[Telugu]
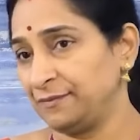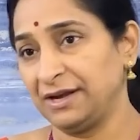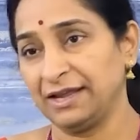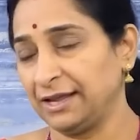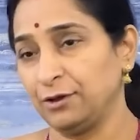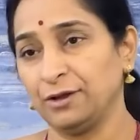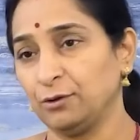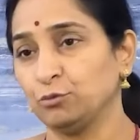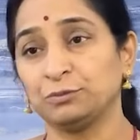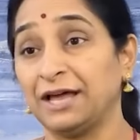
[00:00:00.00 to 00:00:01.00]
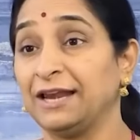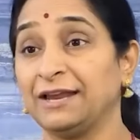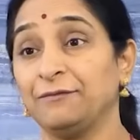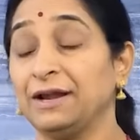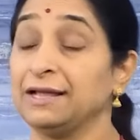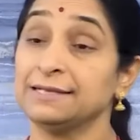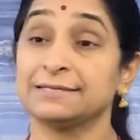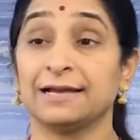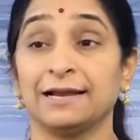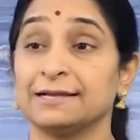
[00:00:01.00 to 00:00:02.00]
వీళ్ళకి గుప్తాలకి వాళ్ళకి
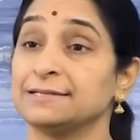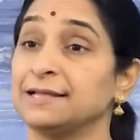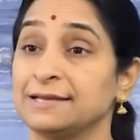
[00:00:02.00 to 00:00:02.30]
చాలా